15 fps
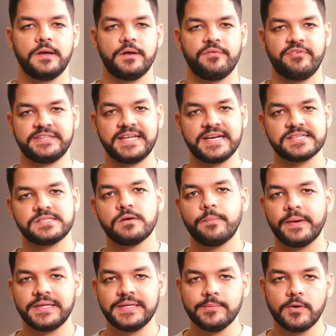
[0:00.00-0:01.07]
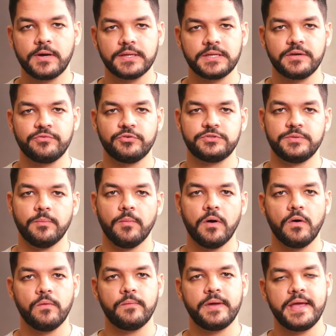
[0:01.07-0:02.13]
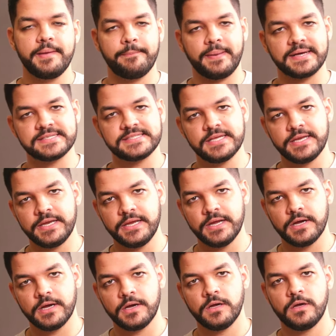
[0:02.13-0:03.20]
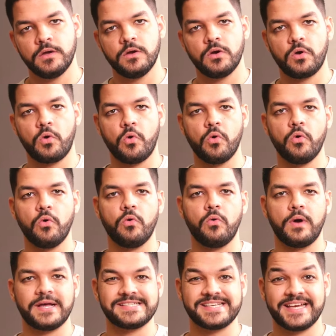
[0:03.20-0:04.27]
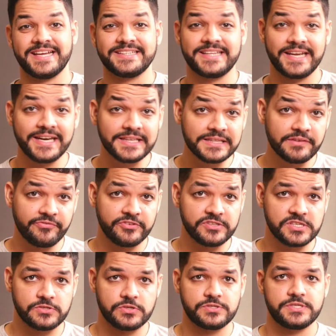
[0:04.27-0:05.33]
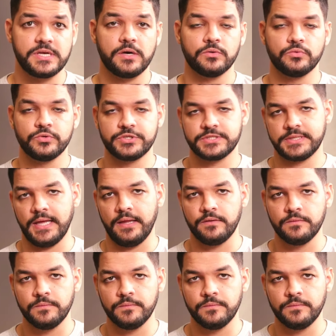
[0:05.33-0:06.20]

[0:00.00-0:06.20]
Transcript: Federação Pernambucana de Futebol, em parceria com a Secretaria de Defesa Social do Estado,